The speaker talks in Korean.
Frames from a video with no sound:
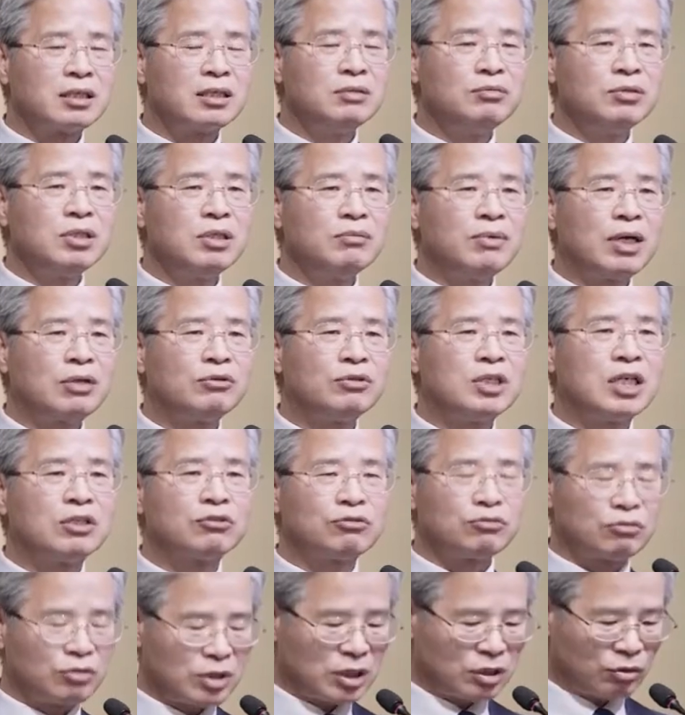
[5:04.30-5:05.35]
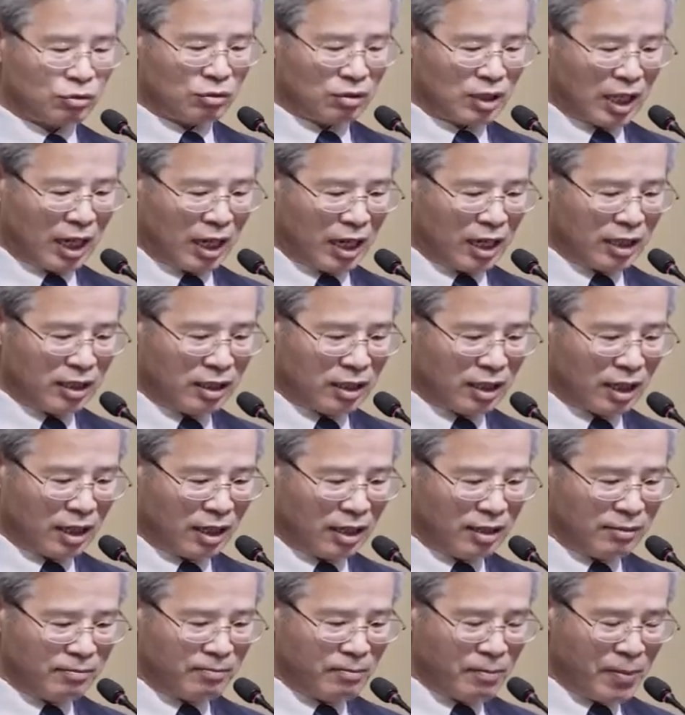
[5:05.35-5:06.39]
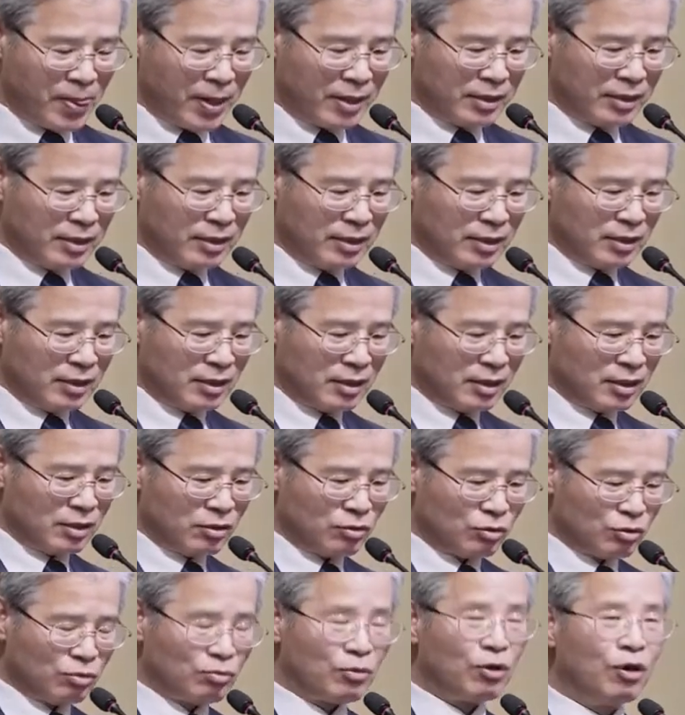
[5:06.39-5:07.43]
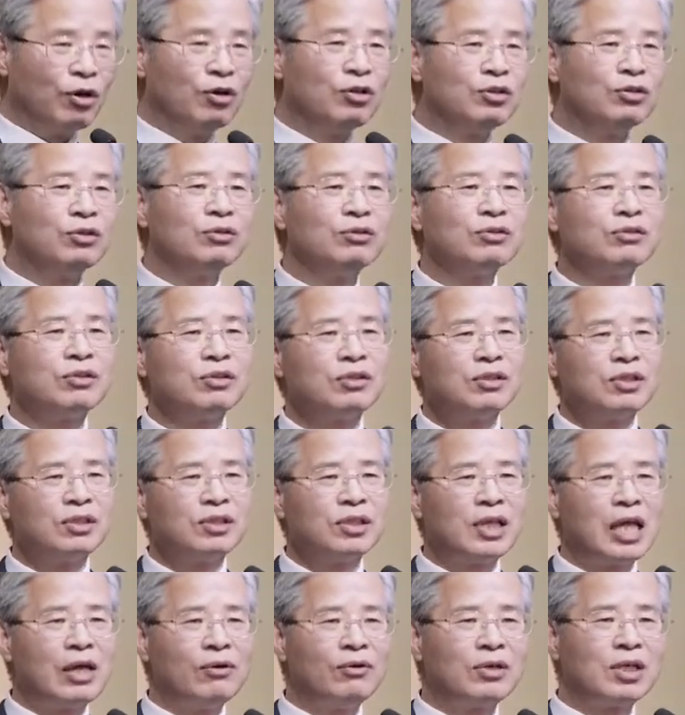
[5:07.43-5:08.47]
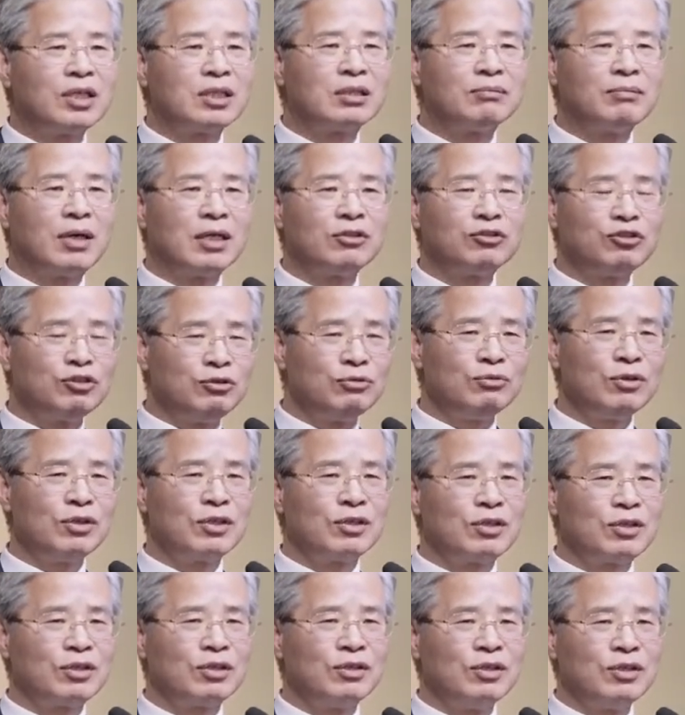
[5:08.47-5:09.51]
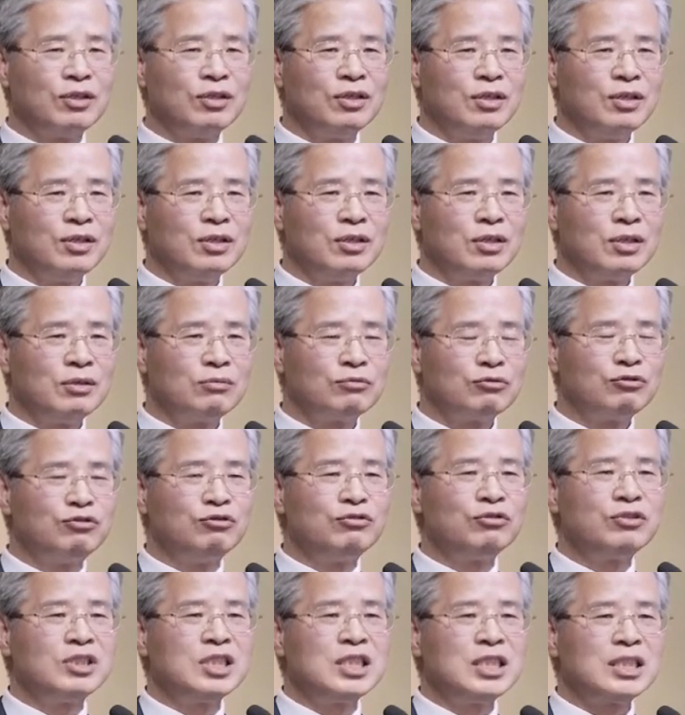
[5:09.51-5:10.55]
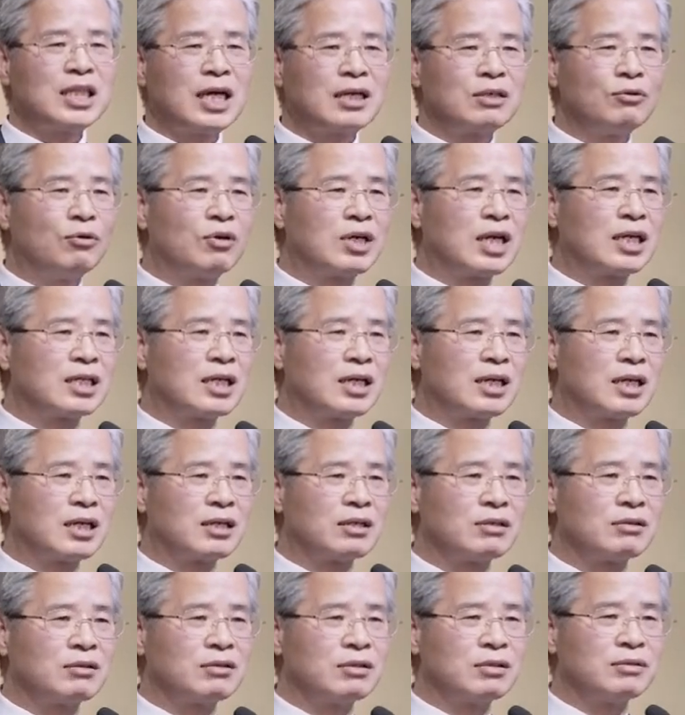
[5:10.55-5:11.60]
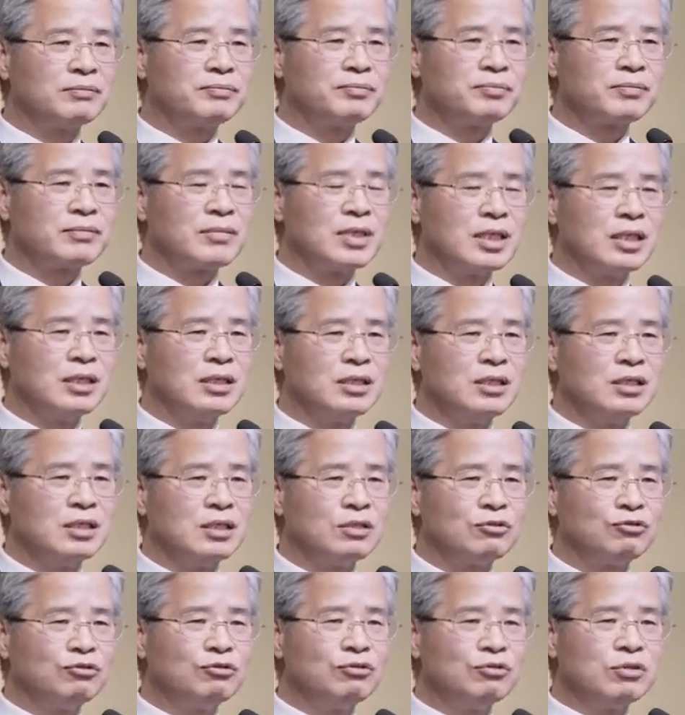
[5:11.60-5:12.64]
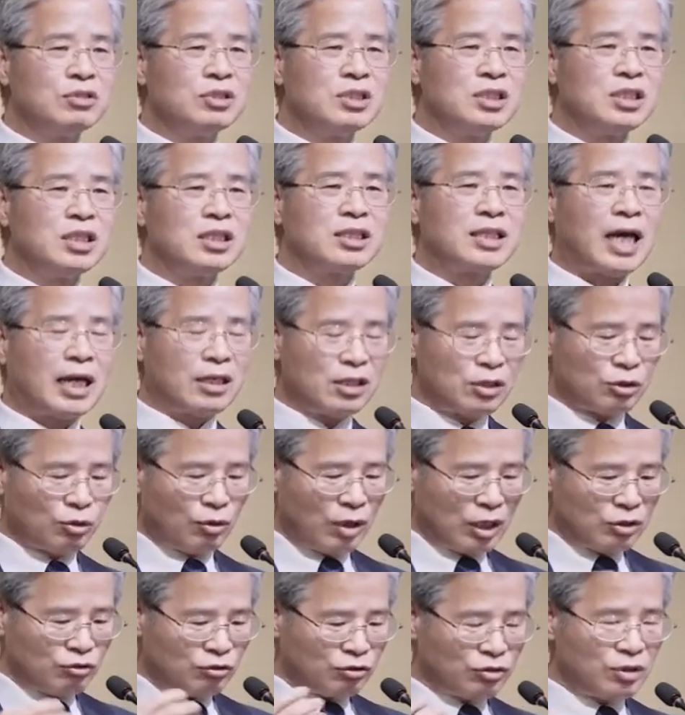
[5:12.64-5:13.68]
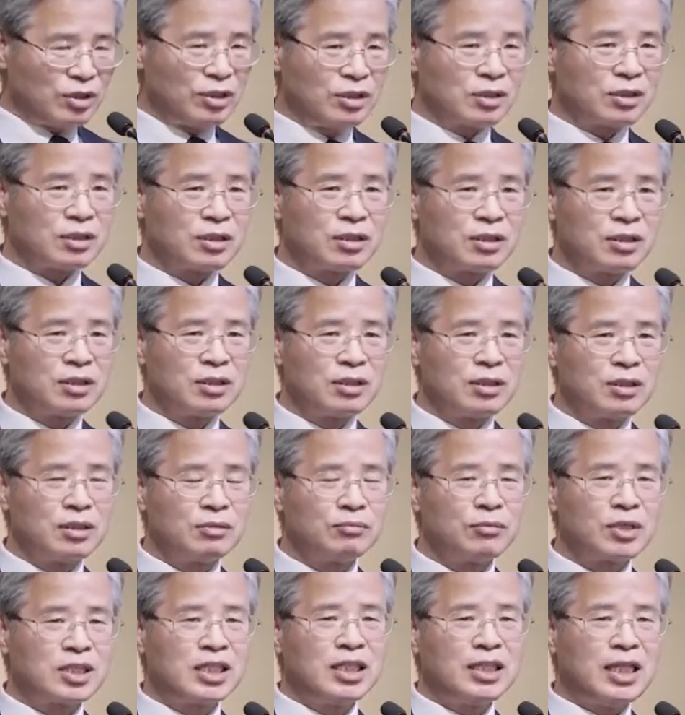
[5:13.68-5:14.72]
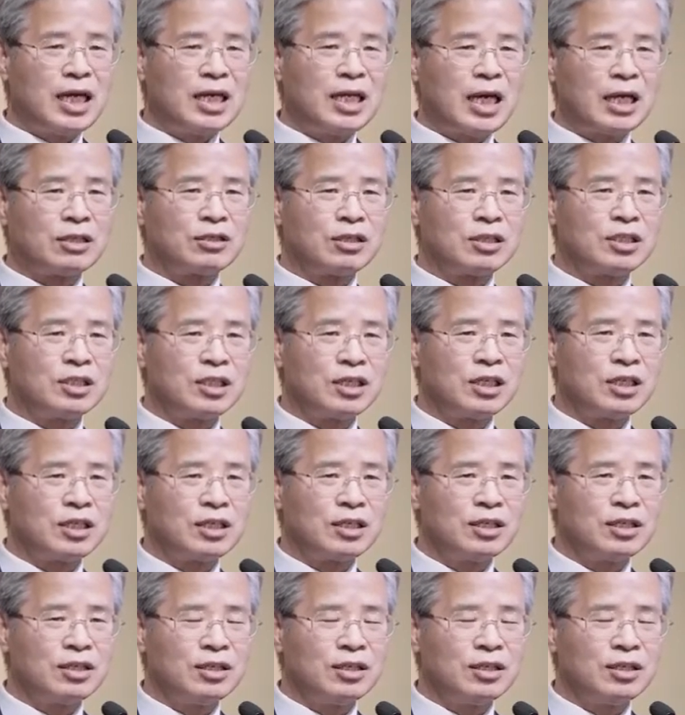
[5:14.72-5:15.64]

그분이 바로 예수 그리스도다 이렇게 좀 어려운 내용이지만 쉬워요 누구든지 다 원하잖아요 누구든지 나를 도와줄 수 있는 뭐 키다리 아저씨